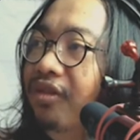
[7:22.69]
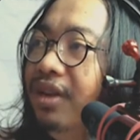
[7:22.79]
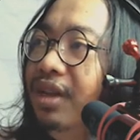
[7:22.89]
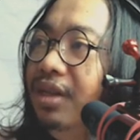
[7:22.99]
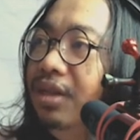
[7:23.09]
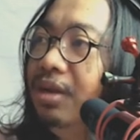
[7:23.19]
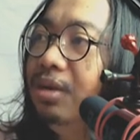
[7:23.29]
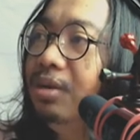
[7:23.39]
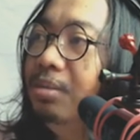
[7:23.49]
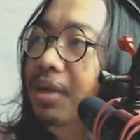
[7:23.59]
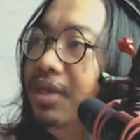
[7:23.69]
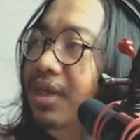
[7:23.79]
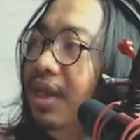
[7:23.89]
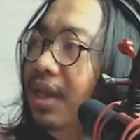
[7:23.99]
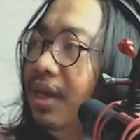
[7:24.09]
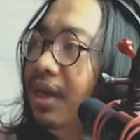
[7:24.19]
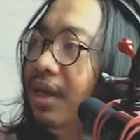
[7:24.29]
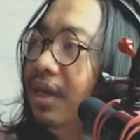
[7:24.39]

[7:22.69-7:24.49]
free draw bezier.